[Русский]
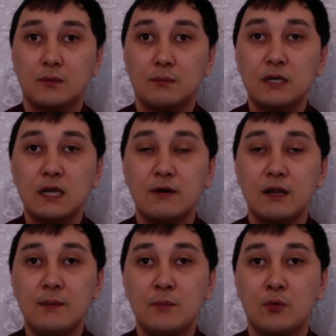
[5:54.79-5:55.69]
мы
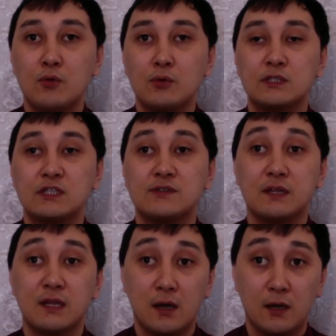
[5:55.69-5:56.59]
говорим о
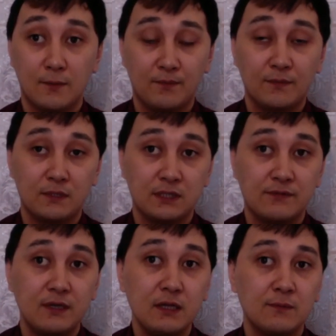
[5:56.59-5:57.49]
цветах.
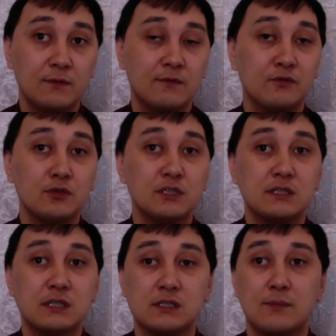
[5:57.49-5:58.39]
Цвет вносит
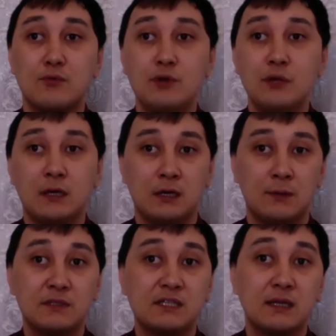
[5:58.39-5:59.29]
за собой а,
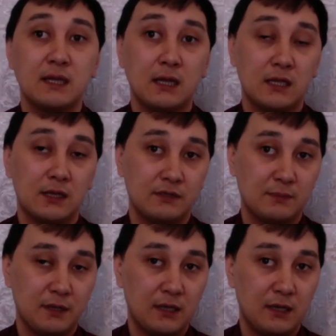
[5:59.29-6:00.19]
эмоциональное
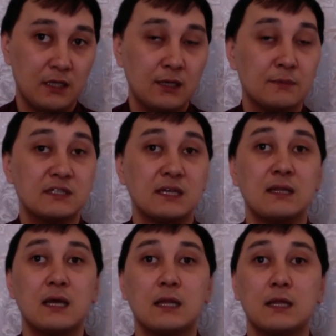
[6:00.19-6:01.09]
восприятие,
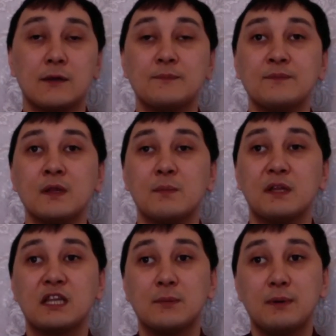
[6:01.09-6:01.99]
эмоциональное
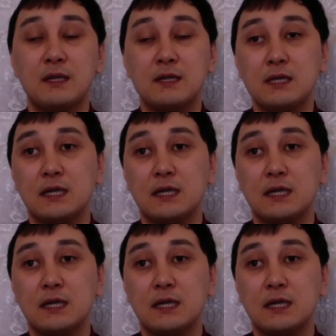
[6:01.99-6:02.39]
подкрепление